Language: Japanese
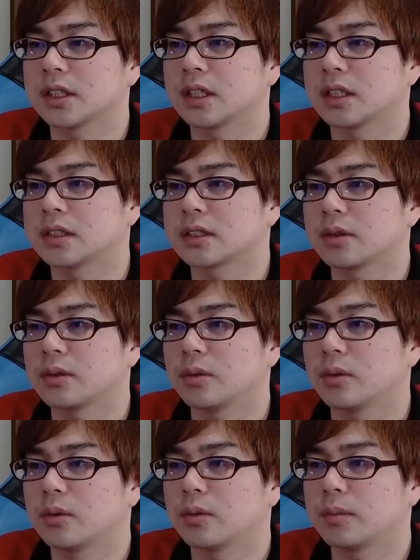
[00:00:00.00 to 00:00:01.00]
円なんですけ
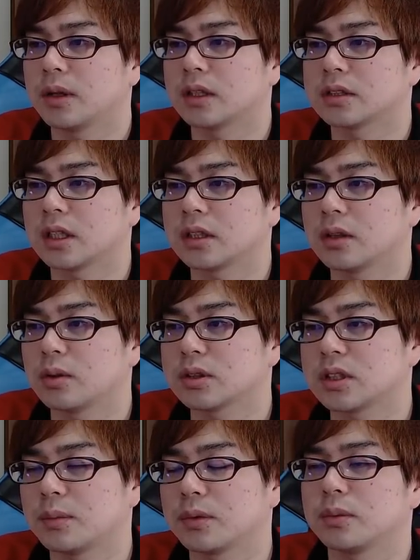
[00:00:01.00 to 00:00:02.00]
ど、まあ、ね、スタンダードし
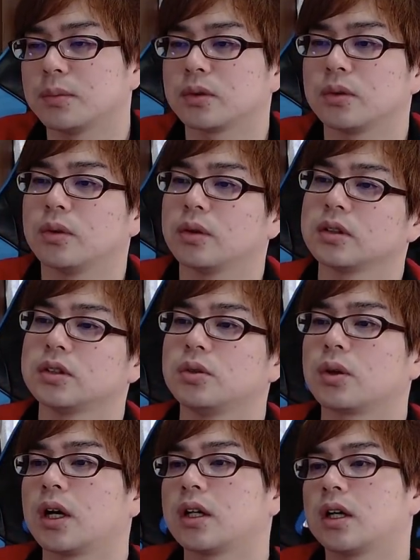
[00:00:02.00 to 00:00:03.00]
たらもっともっと需
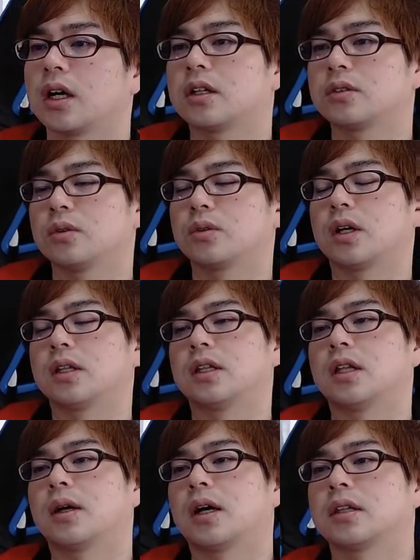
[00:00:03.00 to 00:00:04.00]
要が上がるというか値
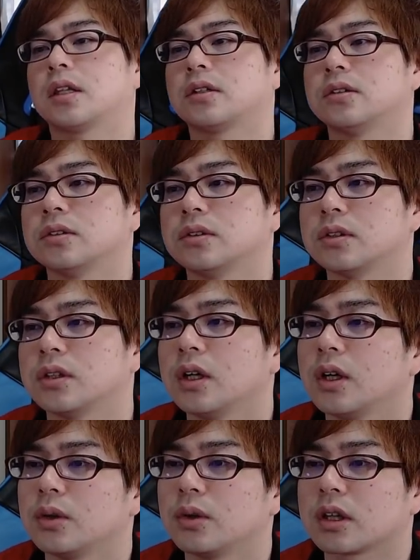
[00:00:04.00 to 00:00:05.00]
段上がっていくよ
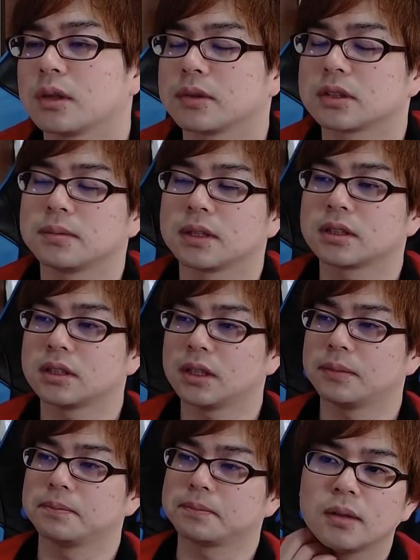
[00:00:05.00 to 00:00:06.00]
うな気もします
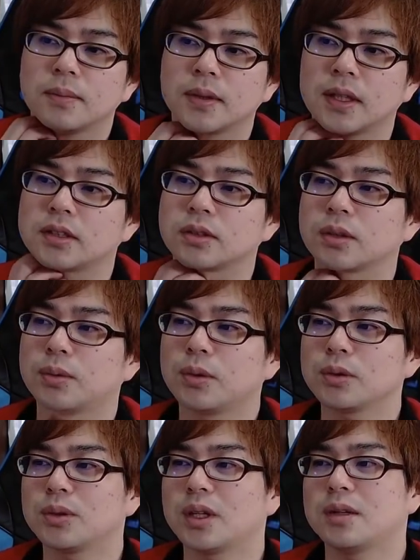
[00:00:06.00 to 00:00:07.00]
しまあねちょっと
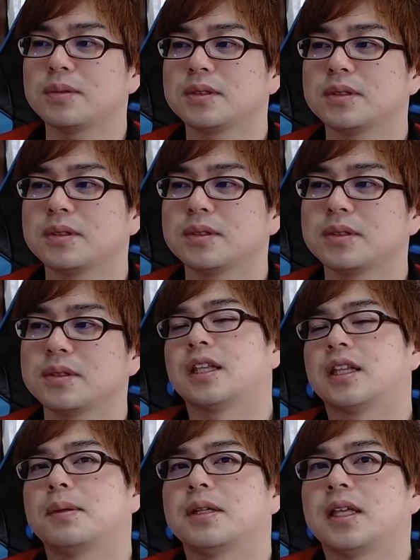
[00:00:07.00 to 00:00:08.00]
フォートレール自体がね
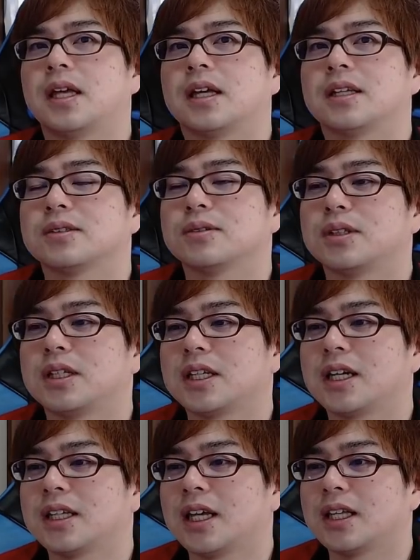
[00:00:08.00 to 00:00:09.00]
あんまりねその人
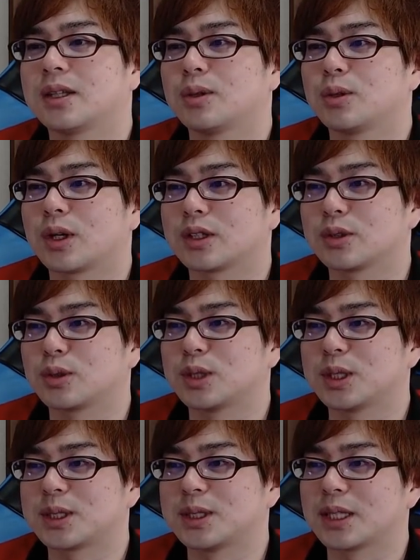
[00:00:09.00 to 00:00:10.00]
気がないというのがちょっと事
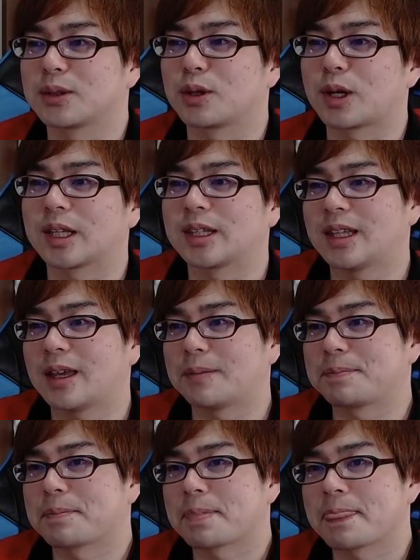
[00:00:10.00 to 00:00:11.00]
実なところがあって